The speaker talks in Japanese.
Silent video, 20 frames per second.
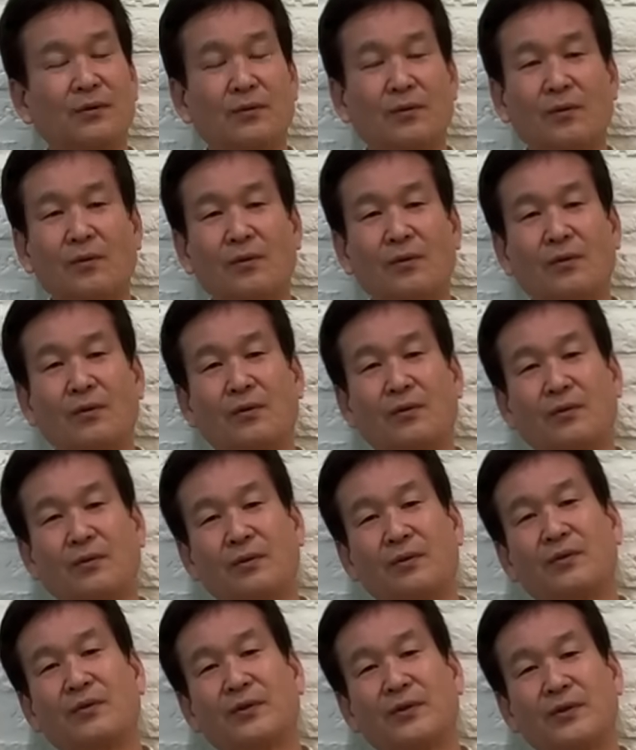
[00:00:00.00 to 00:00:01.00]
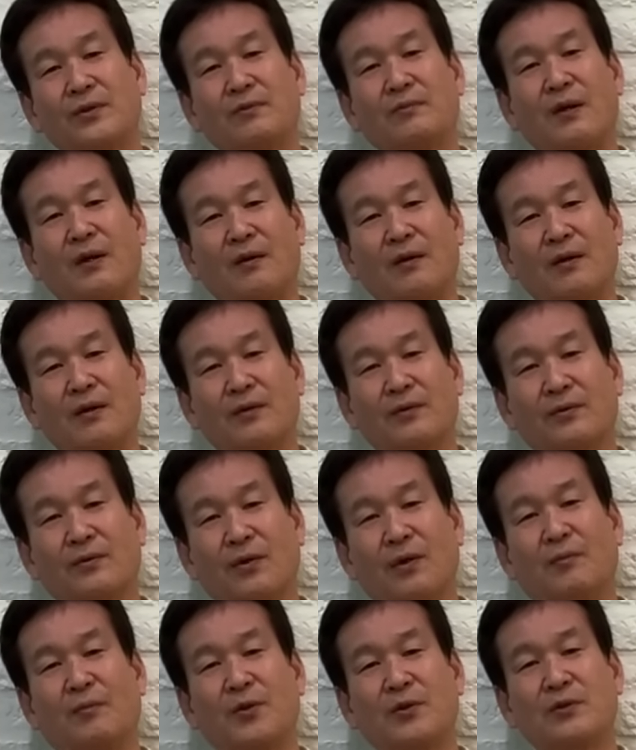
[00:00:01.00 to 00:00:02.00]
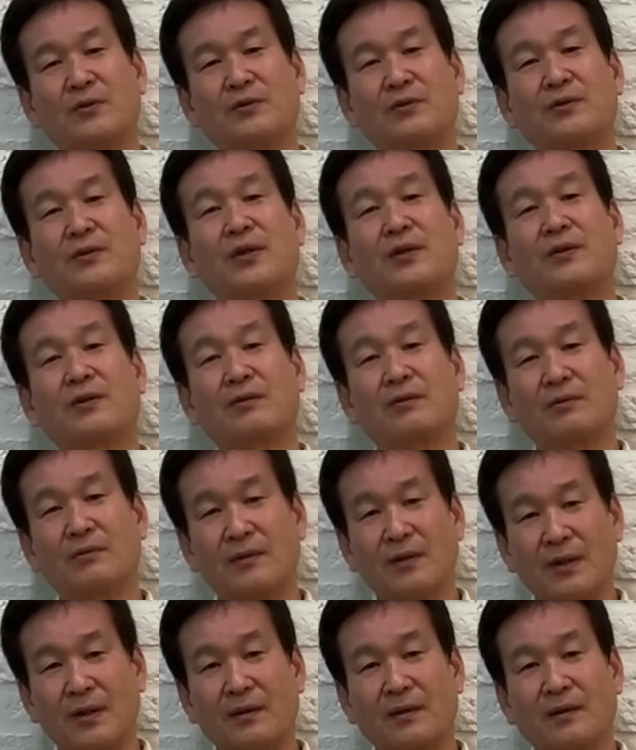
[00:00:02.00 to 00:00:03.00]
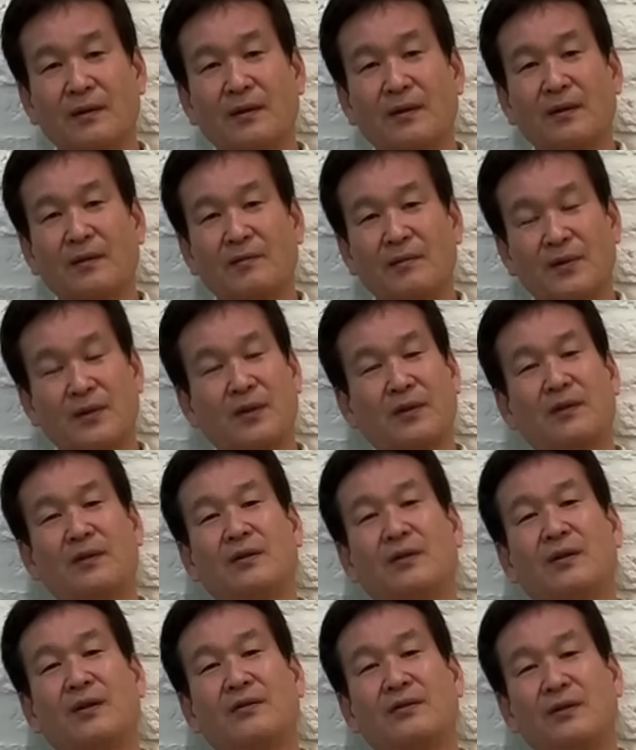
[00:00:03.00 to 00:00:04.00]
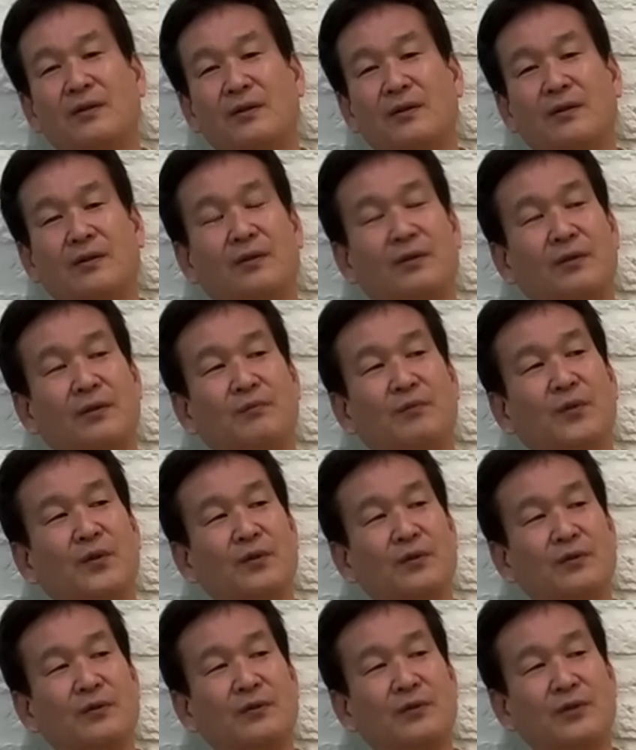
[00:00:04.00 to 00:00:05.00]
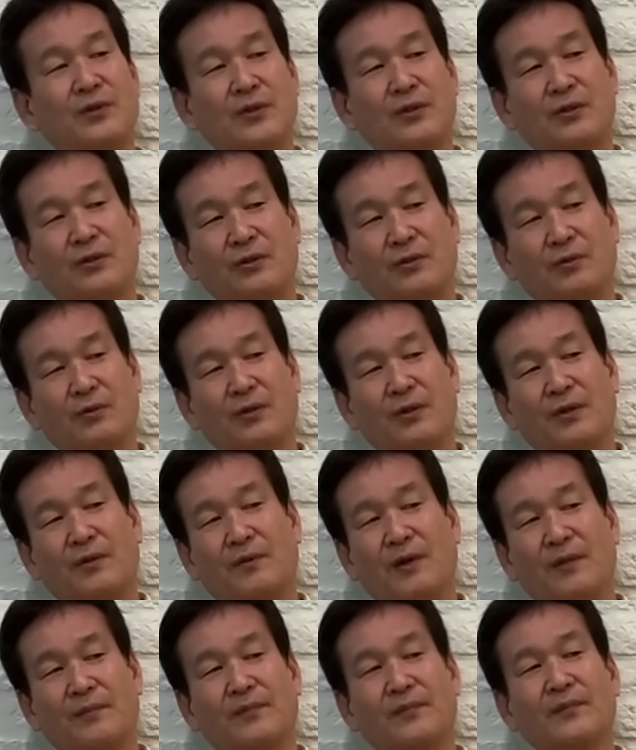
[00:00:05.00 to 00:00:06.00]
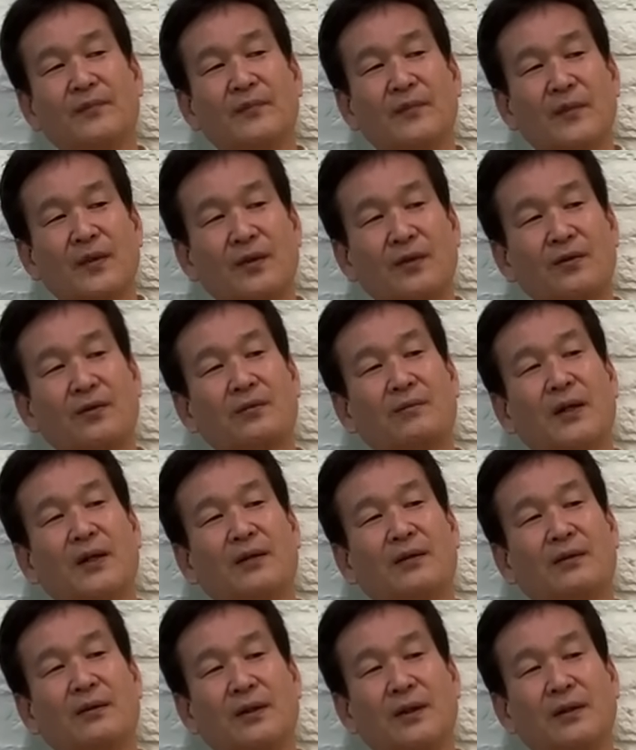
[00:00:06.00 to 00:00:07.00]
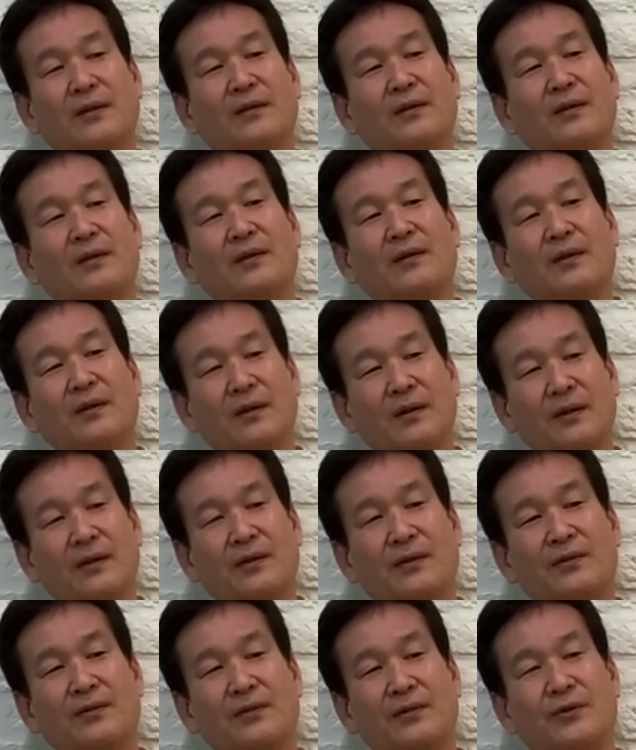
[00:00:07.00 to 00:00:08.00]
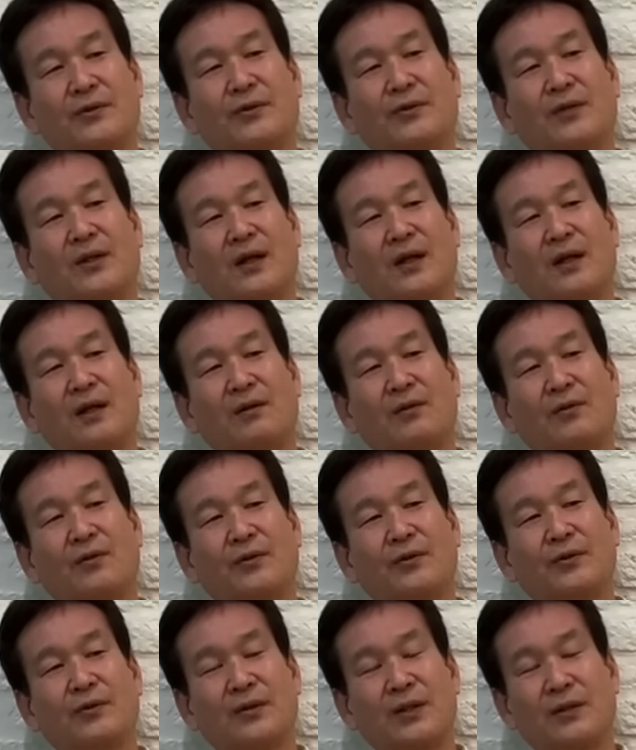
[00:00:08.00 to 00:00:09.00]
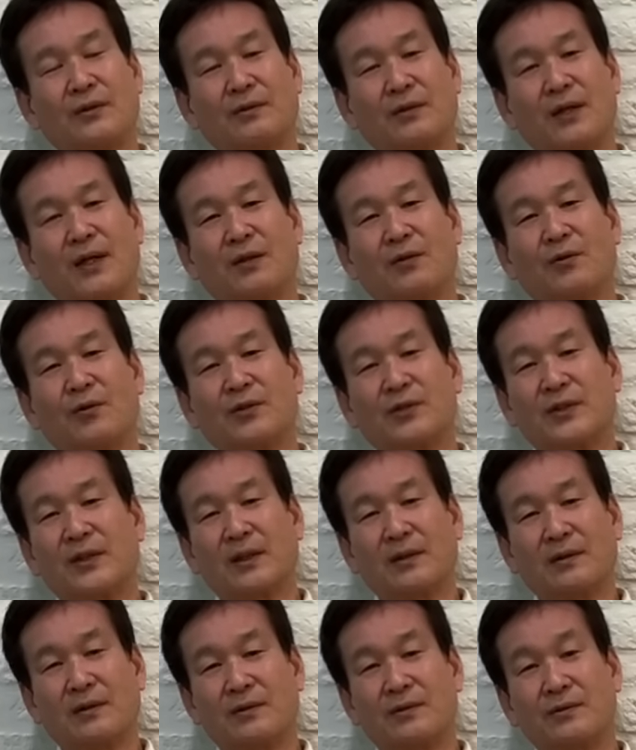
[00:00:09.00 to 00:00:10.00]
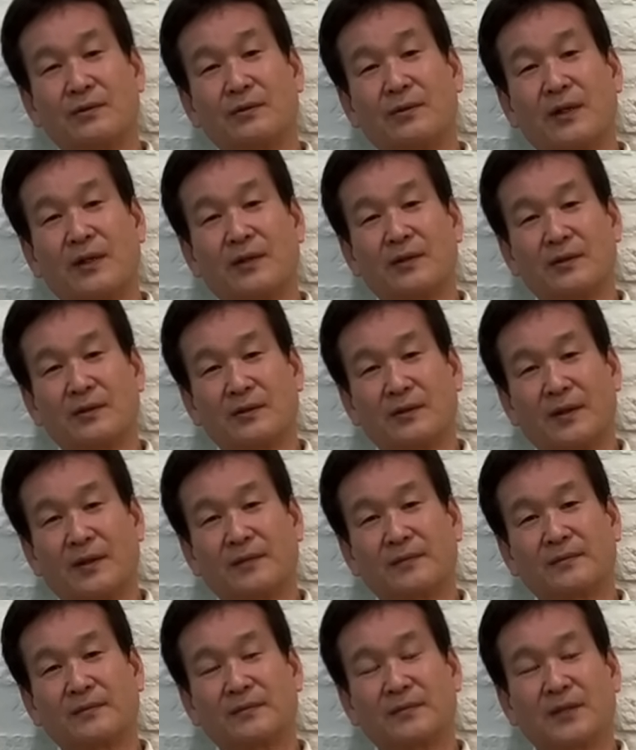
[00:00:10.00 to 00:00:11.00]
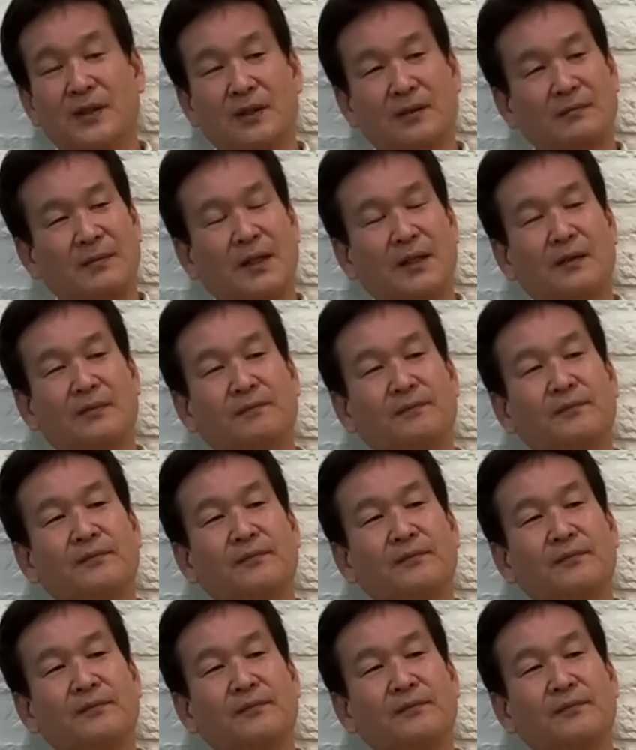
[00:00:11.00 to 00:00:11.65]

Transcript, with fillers: 国交をキューバとは持ち続けてるんで、さっき言ったように日本人にとってはキューバって重要な観光拠点、観光地だったりするわけですが、ただまあ